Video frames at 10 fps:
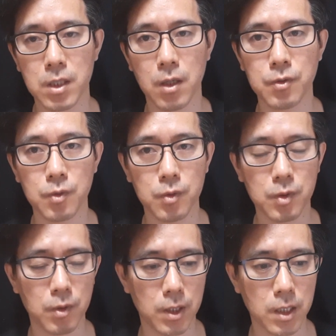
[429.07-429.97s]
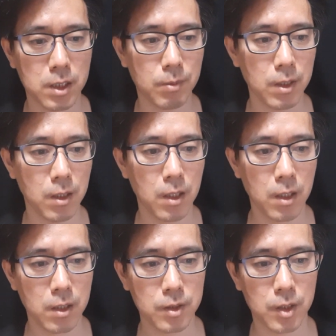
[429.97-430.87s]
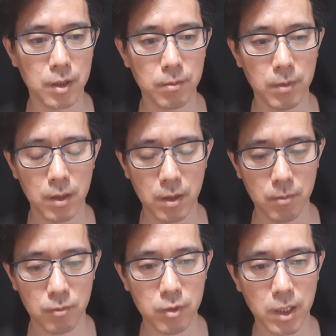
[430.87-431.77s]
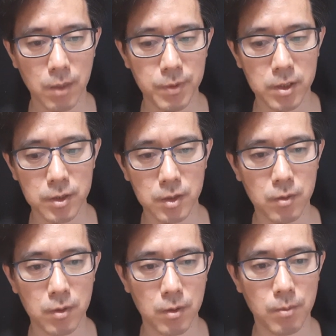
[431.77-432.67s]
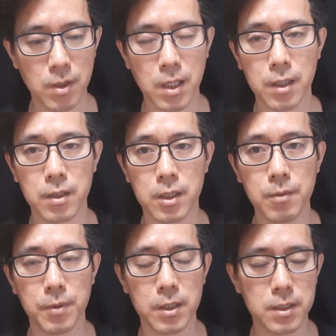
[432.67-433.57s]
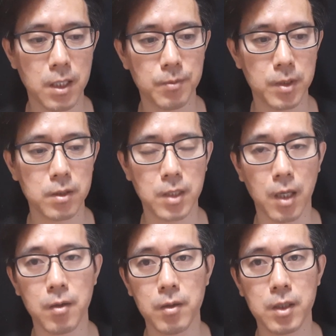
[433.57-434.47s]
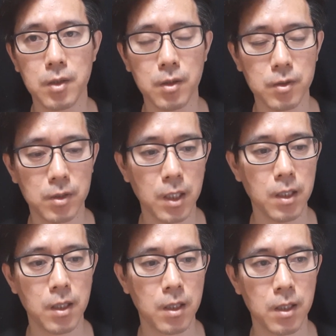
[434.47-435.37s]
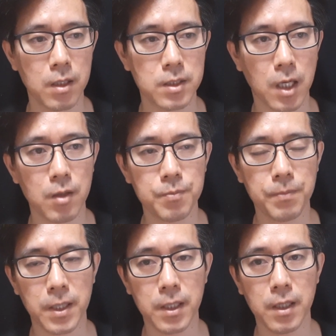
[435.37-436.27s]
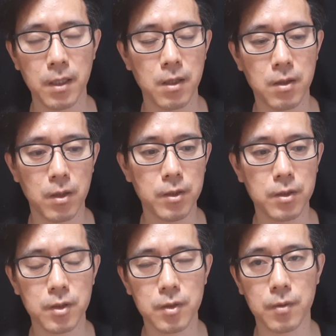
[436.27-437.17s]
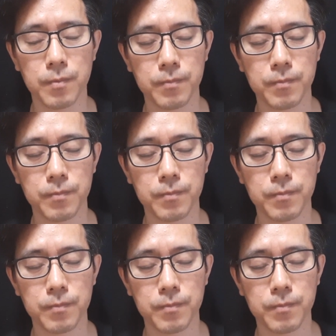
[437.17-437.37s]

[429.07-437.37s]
어쩌고저쩌고 얘기하지만 지금 무리하게 빚을 지고 뭔가 일을 벌린 사람들은 대거 기득권들의 작업판에 걸려든 거죠.